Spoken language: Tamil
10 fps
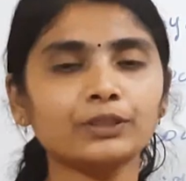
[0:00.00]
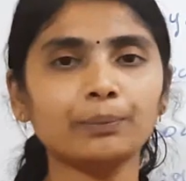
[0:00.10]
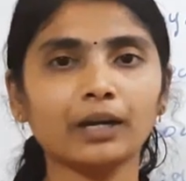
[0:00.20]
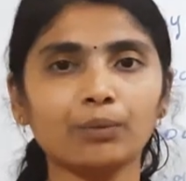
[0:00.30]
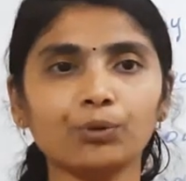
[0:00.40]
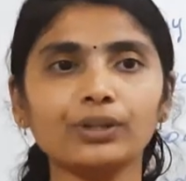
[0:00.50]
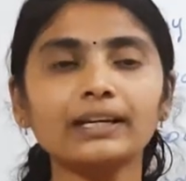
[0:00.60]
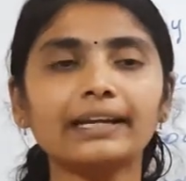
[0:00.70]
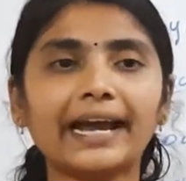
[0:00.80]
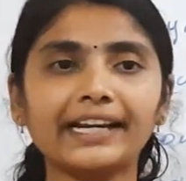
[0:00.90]
சொல்லி பார்க்கும்போது
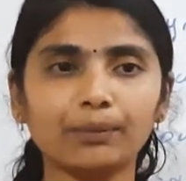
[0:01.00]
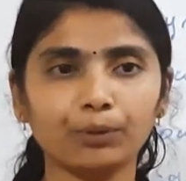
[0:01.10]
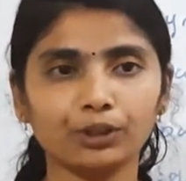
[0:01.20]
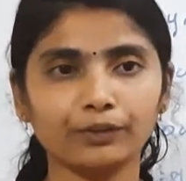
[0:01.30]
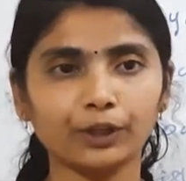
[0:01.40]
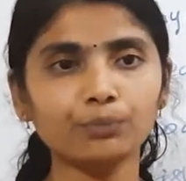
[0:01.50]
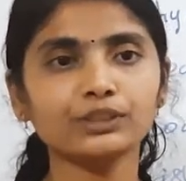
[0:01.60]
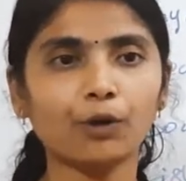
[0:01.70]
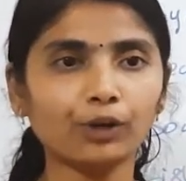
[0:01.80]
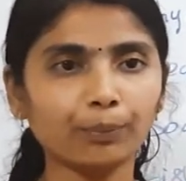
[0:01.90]
லைட்டை பொறுத்த வரைக்கும்
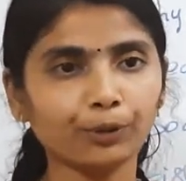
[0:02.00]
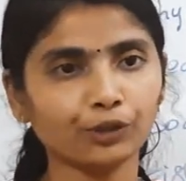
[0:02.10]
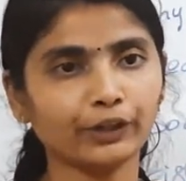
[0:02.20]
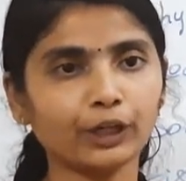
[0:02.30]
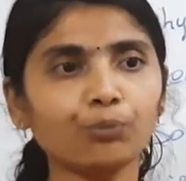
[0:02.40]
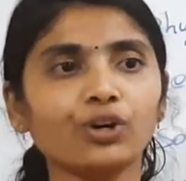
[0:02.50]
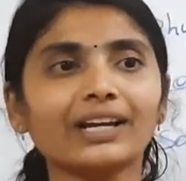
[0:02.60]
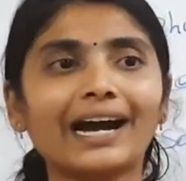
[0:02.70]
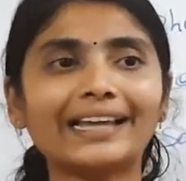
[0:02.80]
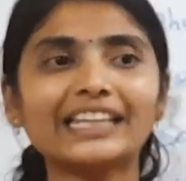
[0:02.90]
சவுண்டை பொறுத்த வரைக்கும்
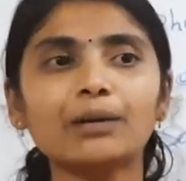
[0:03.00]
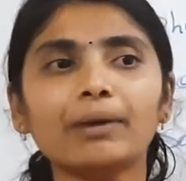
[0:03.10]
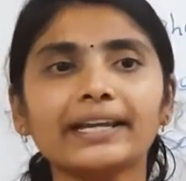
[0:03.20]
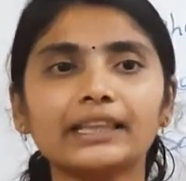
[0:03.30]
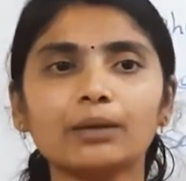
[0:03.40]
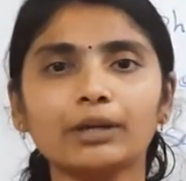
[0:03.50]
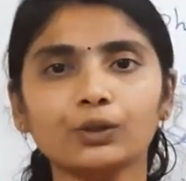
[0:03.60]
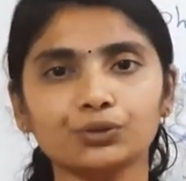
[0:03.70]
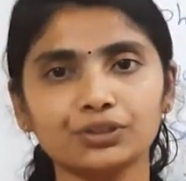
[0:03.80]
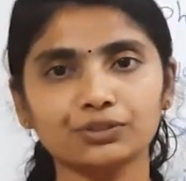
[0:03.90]
உங்களுக்கு அதிகமாக எந்த
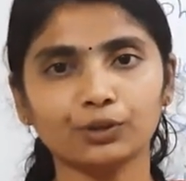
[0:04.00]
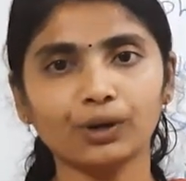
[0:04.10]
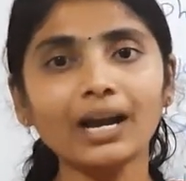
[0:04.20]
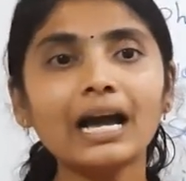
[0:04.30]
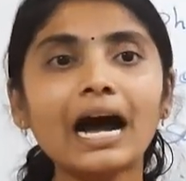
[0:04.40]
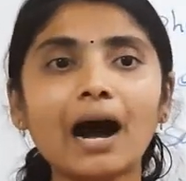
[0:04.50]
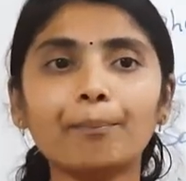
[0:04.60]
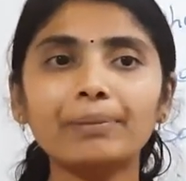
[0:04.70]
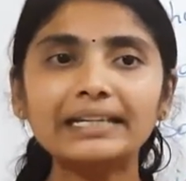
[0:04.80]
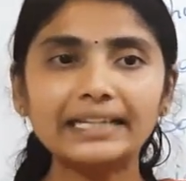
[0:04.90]
மாதிரி கொஷின்ஸ் வரும்னா
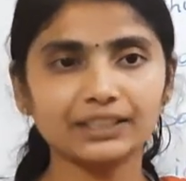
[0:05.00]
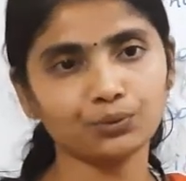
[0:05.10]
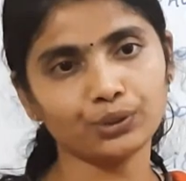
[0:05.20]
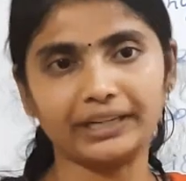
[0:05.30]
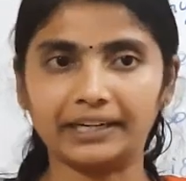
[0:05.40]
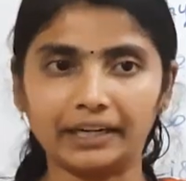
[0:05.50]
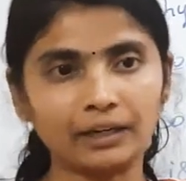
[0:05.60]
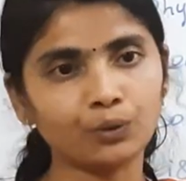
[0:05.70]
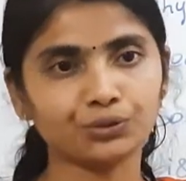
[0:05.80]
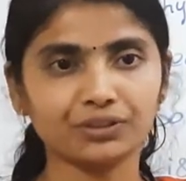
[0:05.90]
அப்ளிகேஷன்
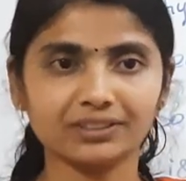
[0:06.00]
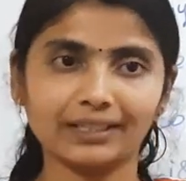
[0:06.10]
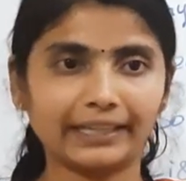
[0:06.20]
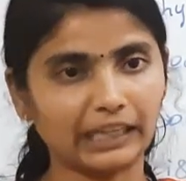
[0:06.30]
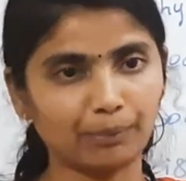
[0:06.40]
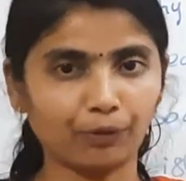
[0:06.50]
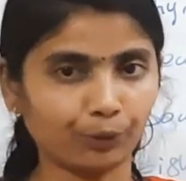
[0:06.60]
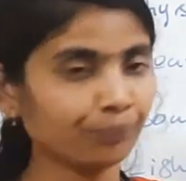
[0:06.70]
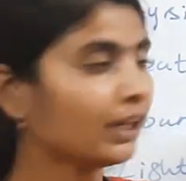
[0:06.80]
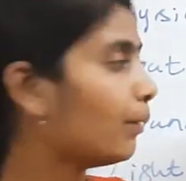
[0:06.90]
ஓரியன்டான கொஷின்ஸ் தான் அதிகமாக
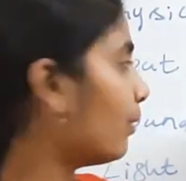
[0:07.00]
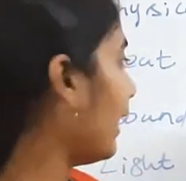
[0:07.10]
வரும் இப்போ